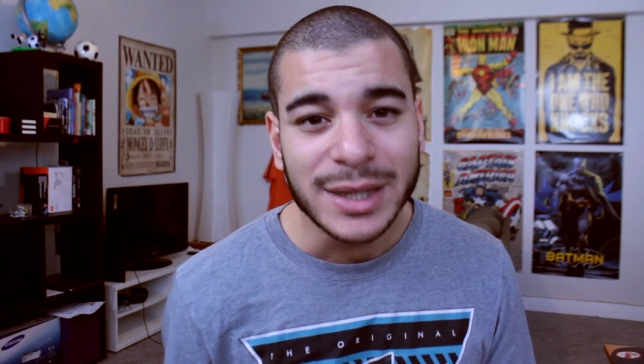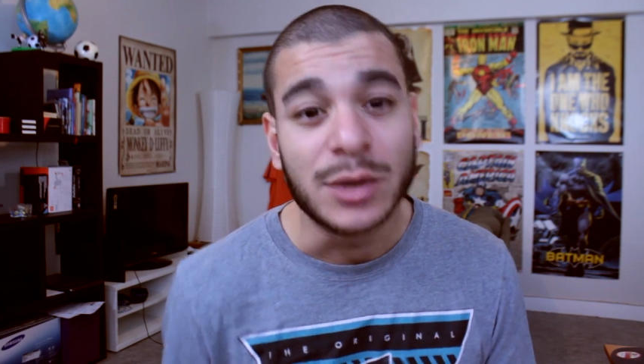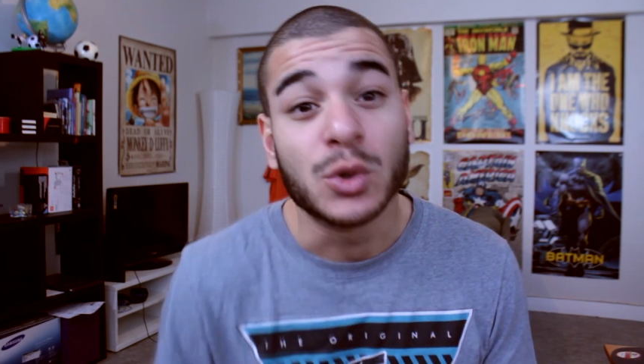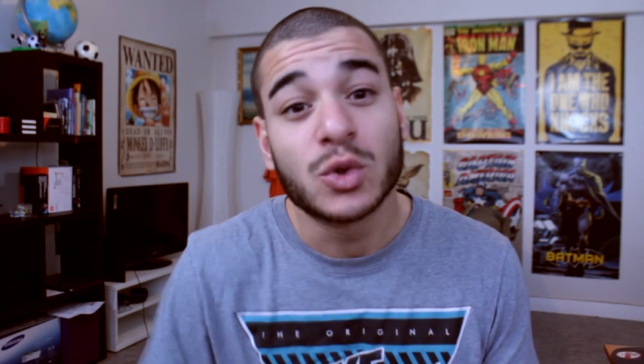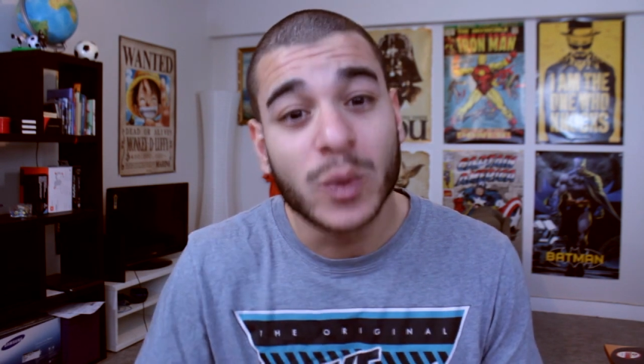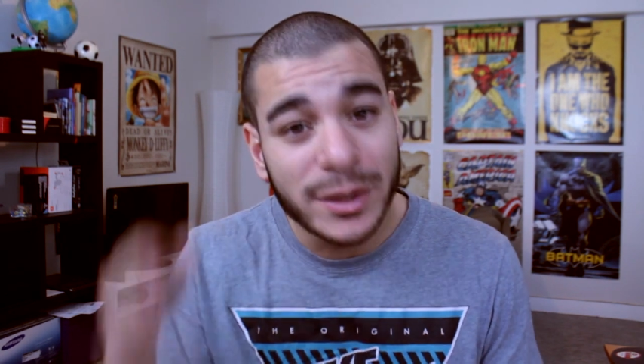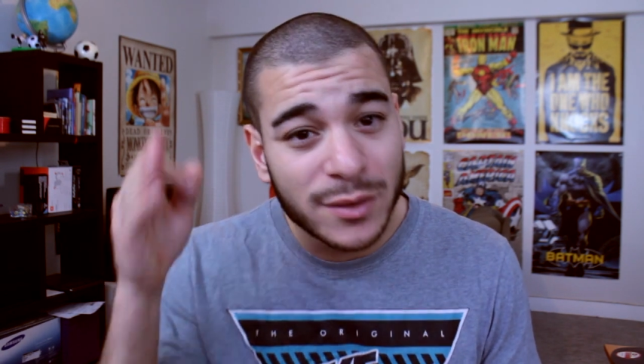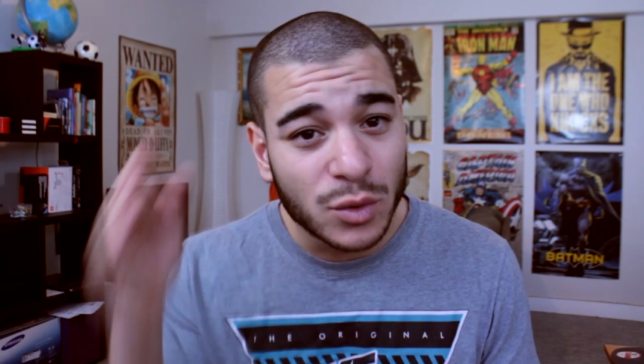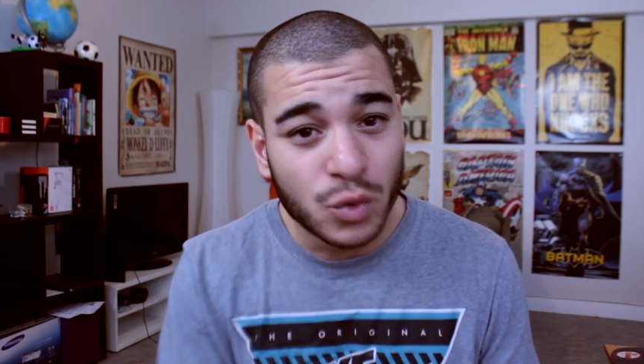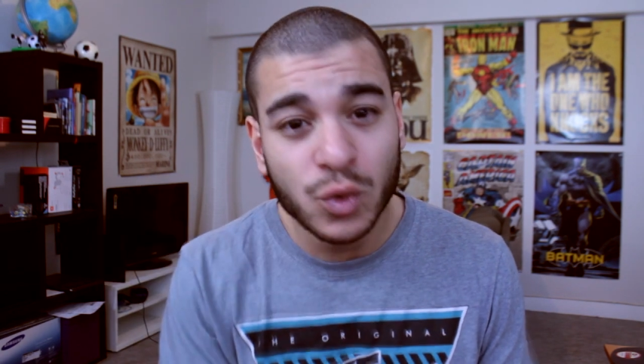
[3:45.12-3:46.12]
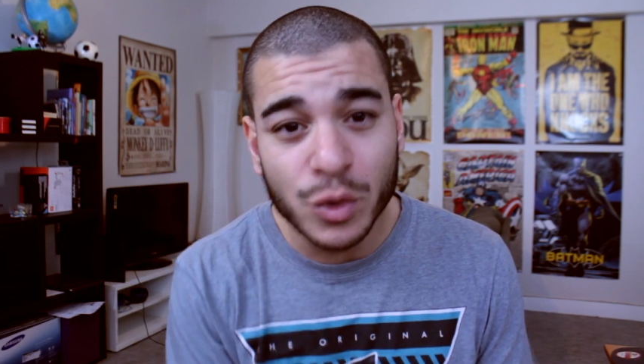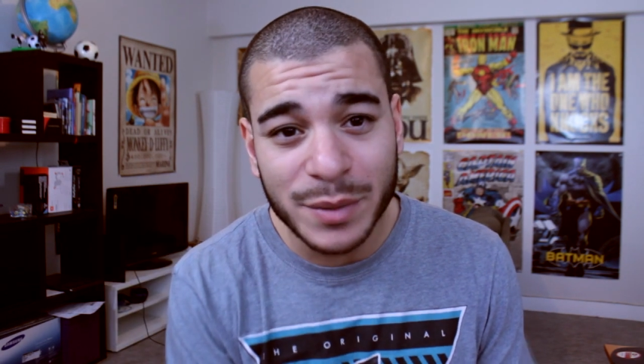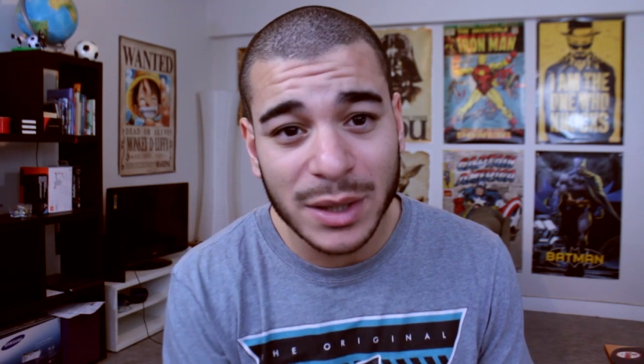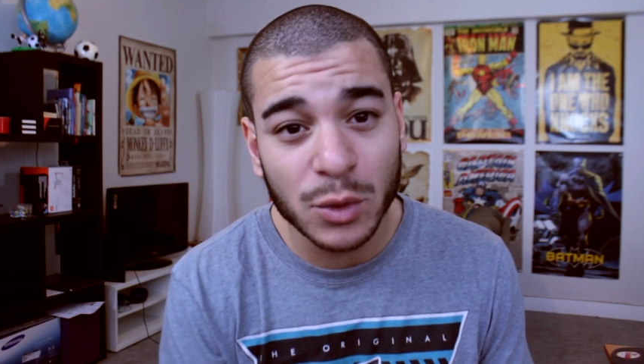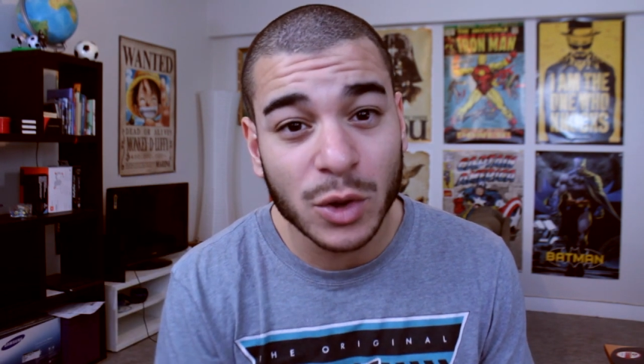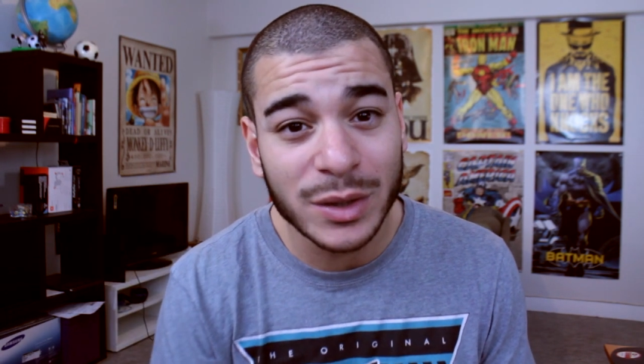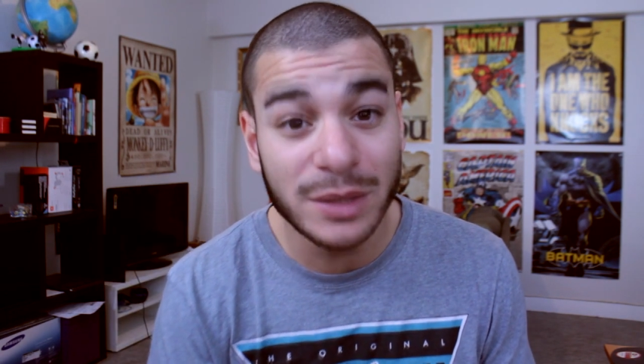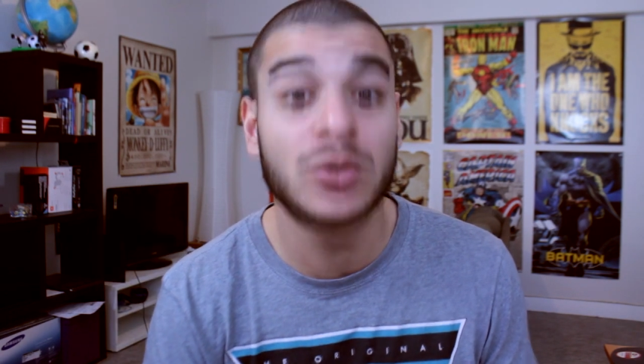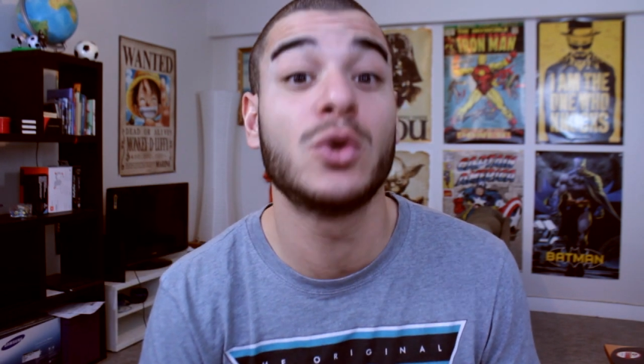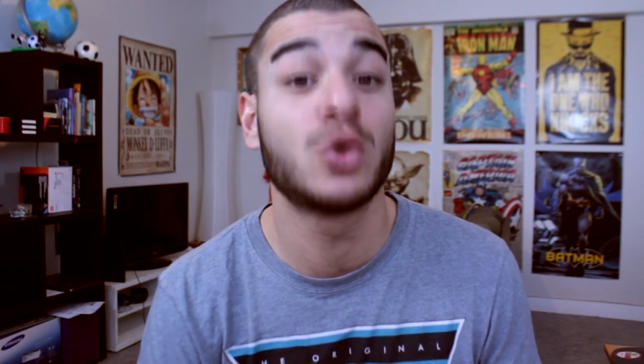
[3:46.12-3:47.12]
qui te souhaite tout le bien autant
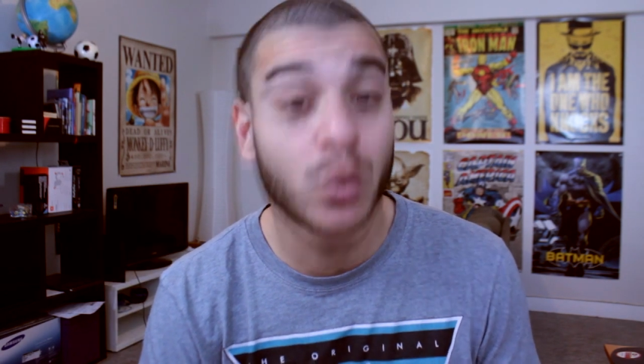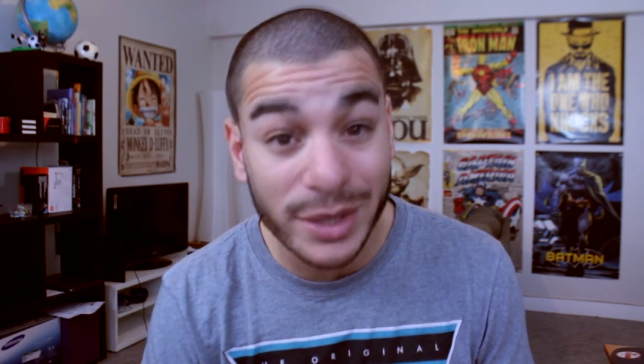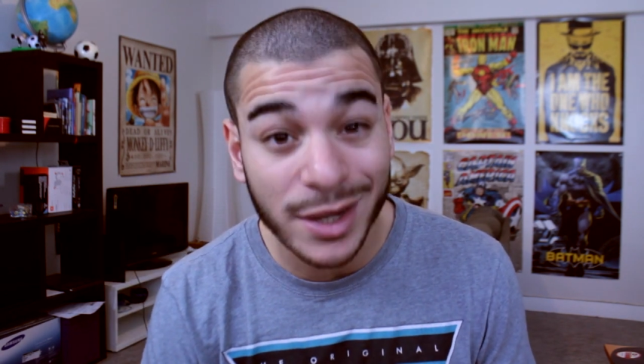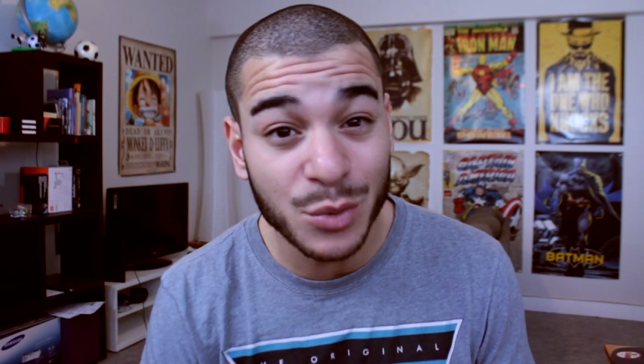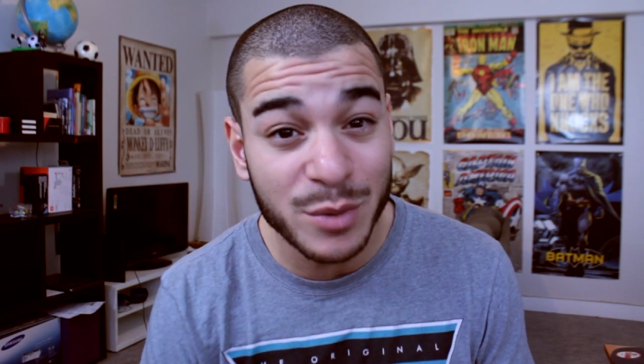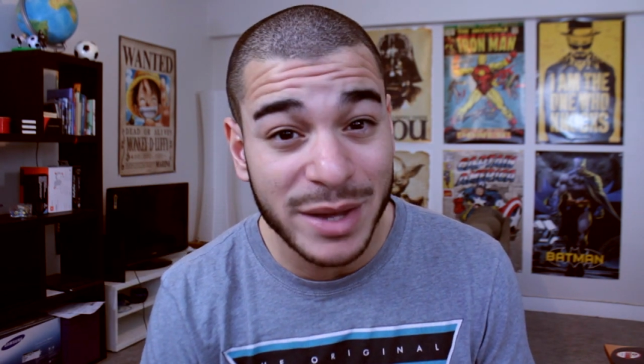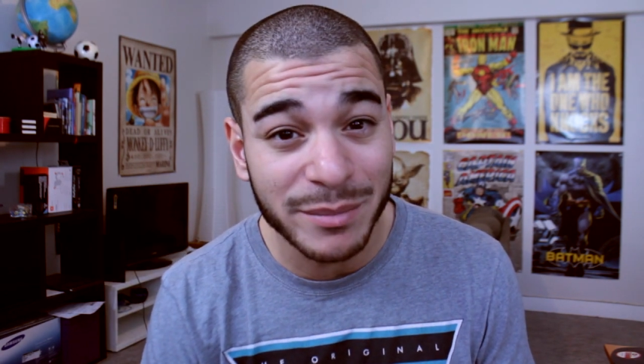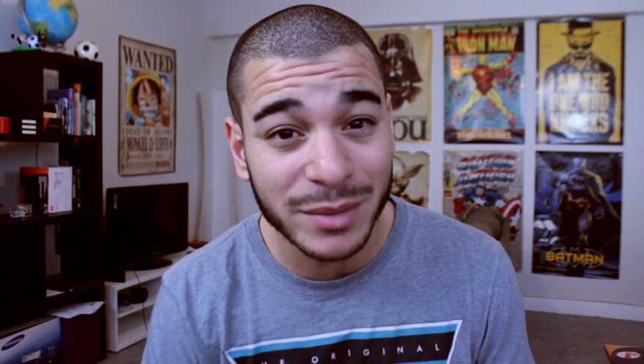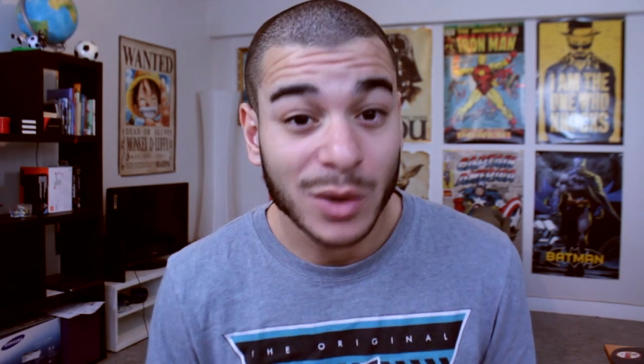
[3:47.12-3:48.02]
qu'il se le souhaite à lui-même.